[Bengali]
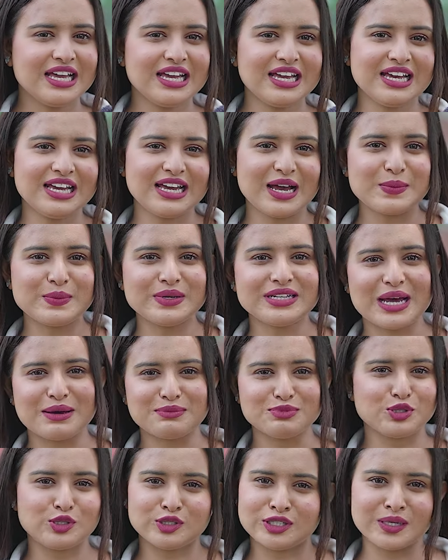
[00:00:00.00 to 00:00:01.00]
হ্যাঁ আমার
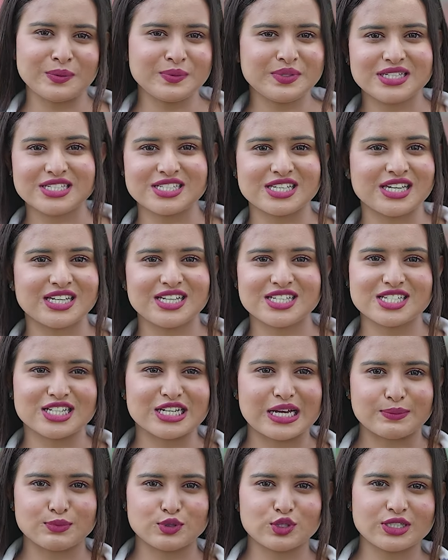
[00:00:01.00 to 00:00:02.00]
নাম ধরে তো আমি নিজেকে
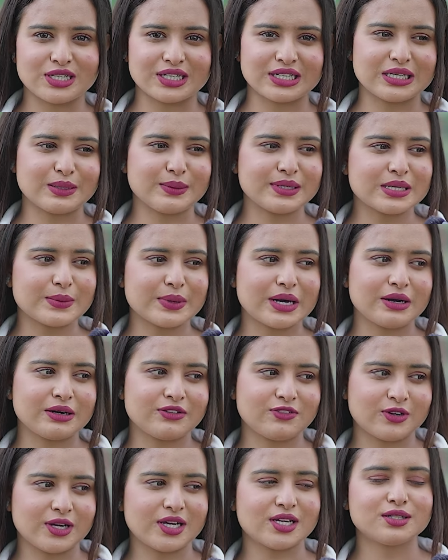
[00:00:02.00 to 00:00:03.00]
নিজের নাম ধরে রাখি না বাট আমার
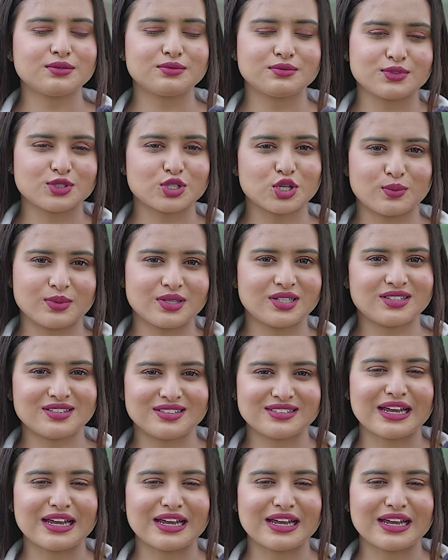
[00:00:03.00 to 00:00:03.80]
ফ্রেন্ড সবাই